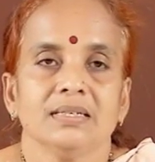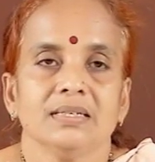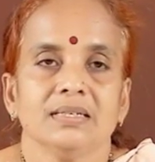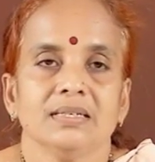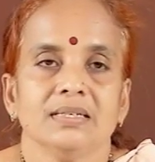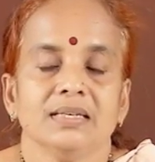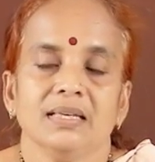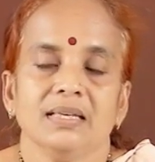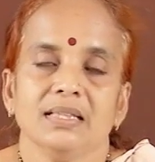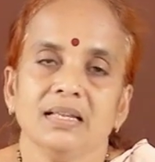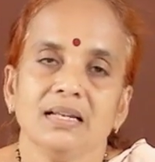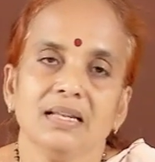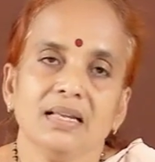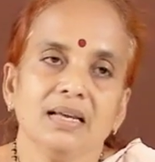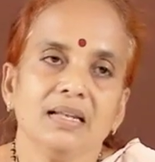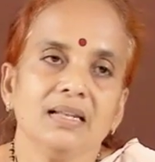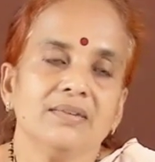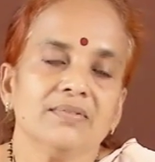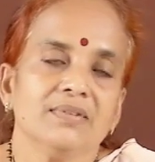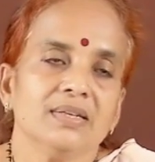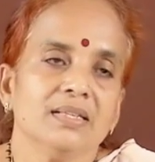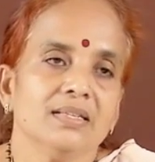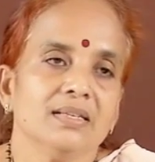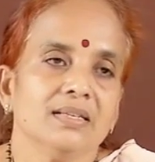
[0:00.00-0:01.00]
எதனால்
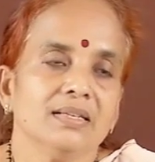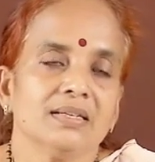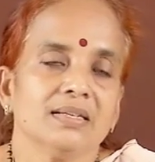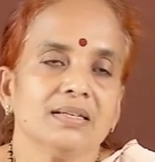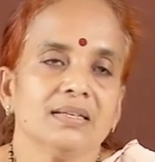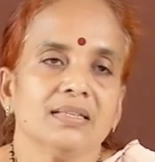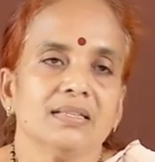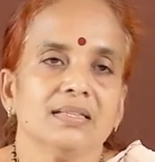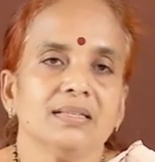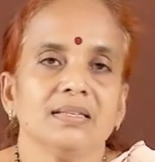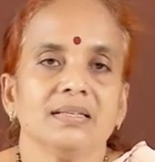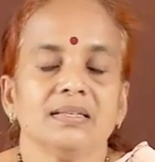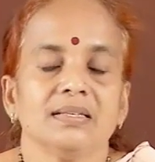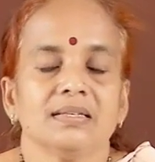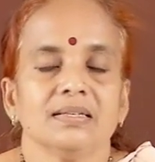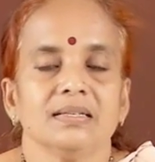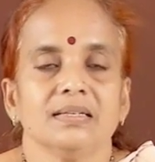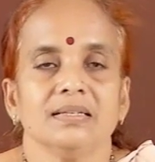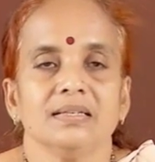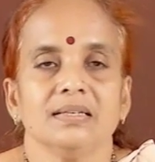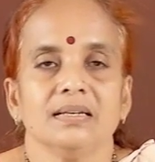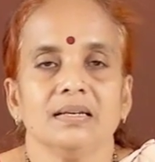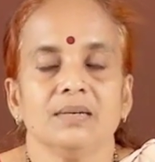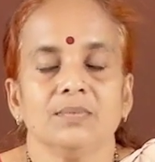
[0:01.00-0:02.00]
வந்திருக்கிறது
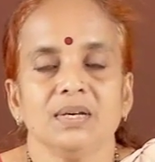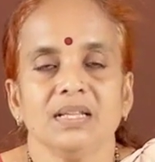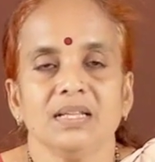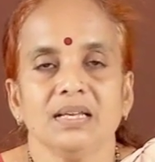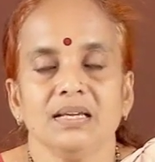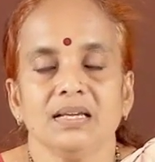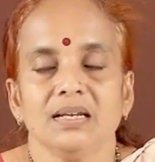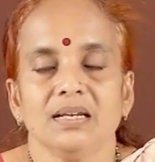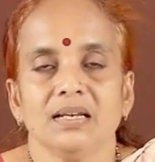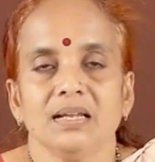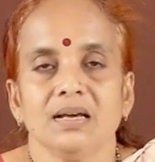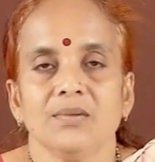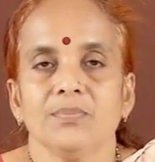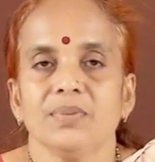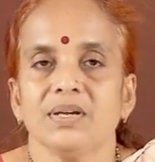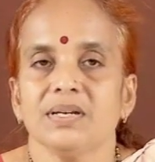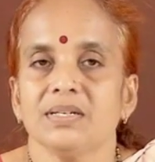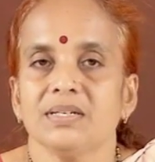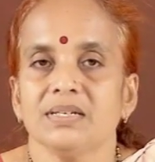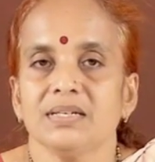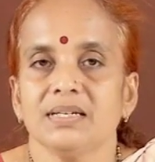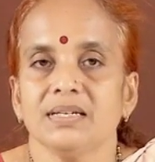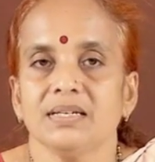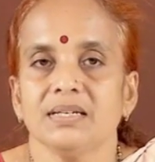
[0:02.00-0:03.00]
என்பதை எல்லாம்
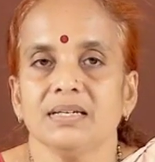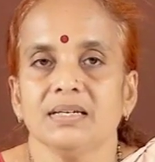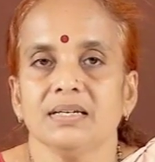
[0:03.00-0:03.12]
பற்றி